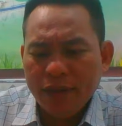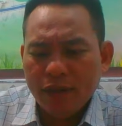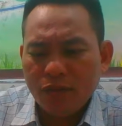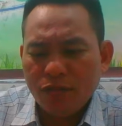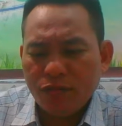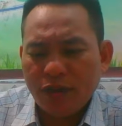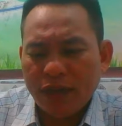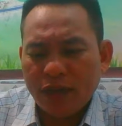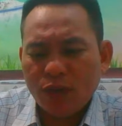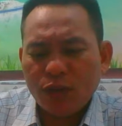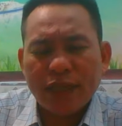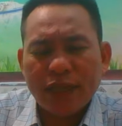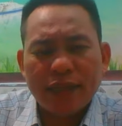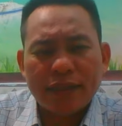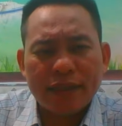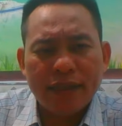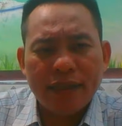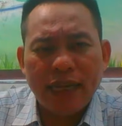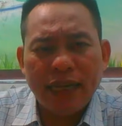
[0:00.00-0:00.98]
và nó thật
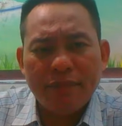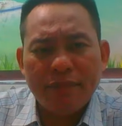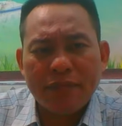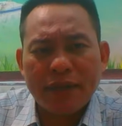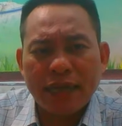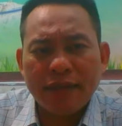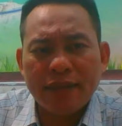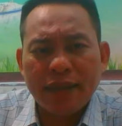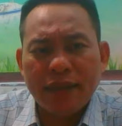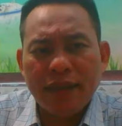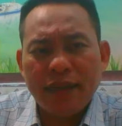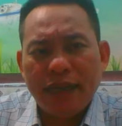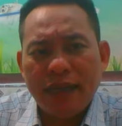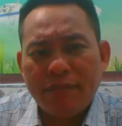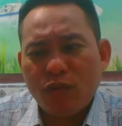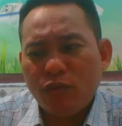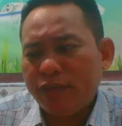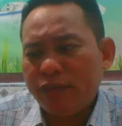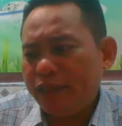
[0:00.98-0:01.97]
sự em cảnh tê
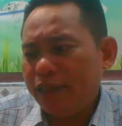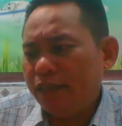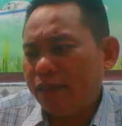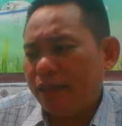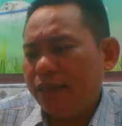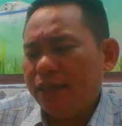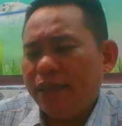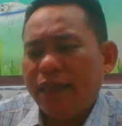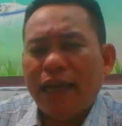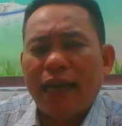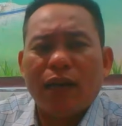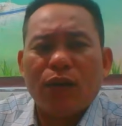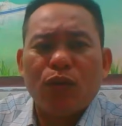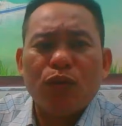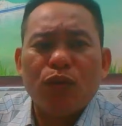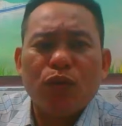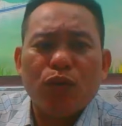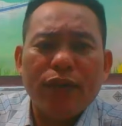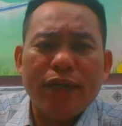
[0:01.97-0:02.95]
em cũng chưa tới nhà
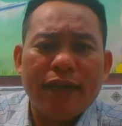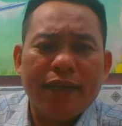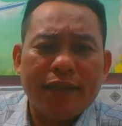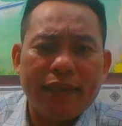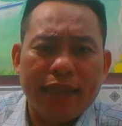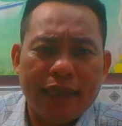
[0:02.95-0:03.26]
của tôi đã